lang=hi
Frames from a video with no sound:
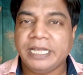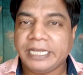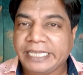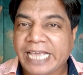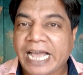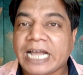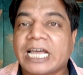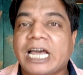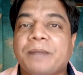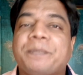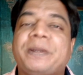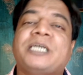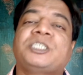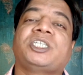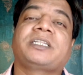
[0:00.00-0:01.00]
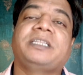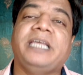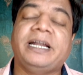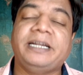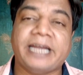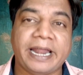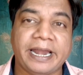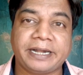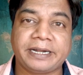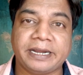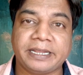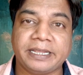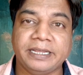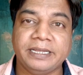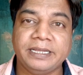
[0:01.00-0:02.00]
क्या कल्पना शक्ति है डायरेक्टर
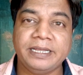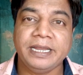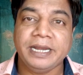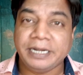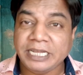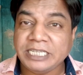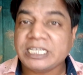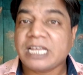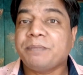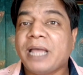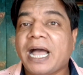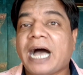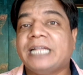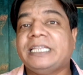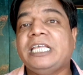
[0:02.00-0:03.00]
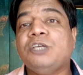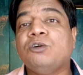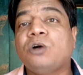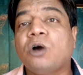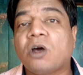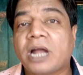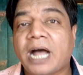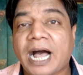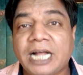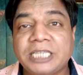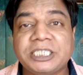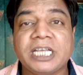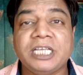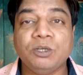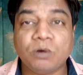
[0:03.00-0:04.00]
की टीजर में आदि युग और आज
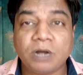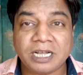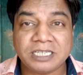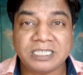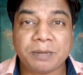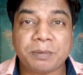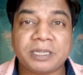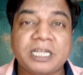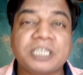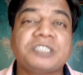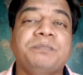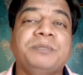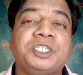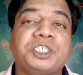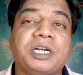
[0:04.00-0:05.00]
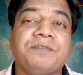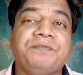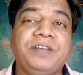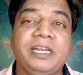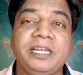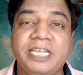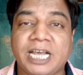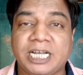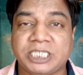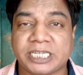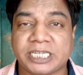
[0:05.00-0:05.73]
के युग का जबरदस्त मिश्रण फील किया जा